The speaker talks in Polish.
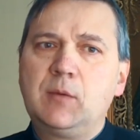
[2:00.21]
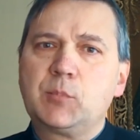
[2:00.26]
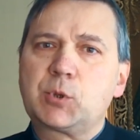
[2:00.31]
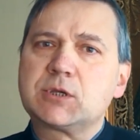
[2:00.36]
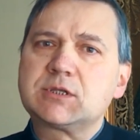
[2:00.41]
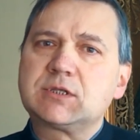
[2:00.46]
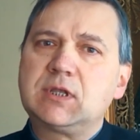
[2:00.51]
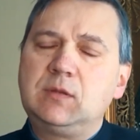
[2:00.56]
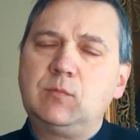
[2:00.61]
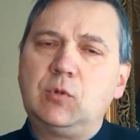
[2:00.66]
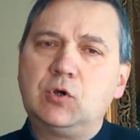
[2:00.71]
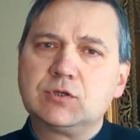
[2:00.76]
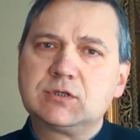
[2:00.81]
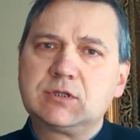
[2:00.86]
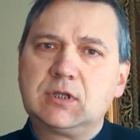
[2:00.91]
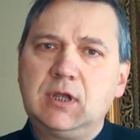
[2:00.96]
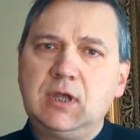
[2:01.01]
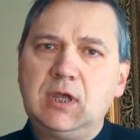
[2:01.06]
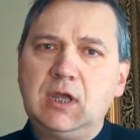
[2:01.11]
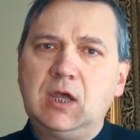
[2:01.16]
przez ten
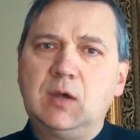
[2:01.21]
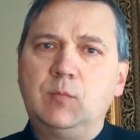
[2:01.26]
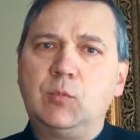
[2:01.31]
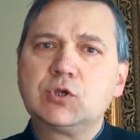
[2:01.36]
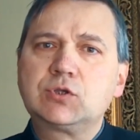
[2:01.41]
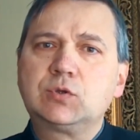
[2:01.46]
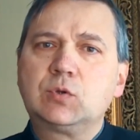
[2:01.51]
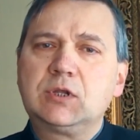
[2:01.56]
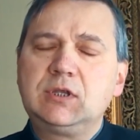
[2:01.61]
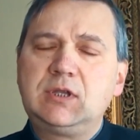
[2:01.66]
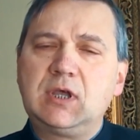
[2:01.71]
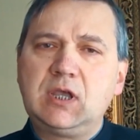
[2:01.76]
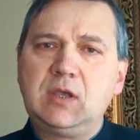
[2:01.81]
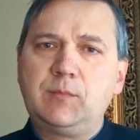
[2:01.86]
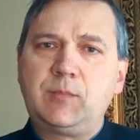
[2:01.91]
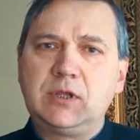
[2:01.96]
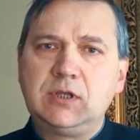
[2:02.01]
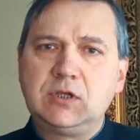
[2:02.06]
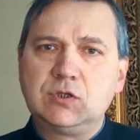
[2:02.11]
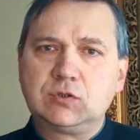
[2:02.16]
most. Most, który
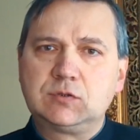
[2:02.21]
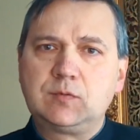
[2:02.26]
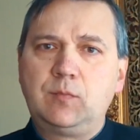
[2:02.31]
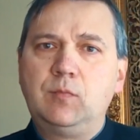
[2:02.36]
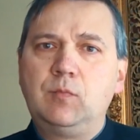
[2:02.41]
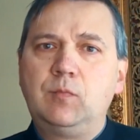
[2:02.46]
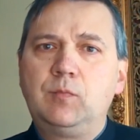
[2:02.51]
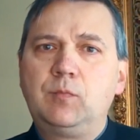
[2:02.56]
daje Pan Jezus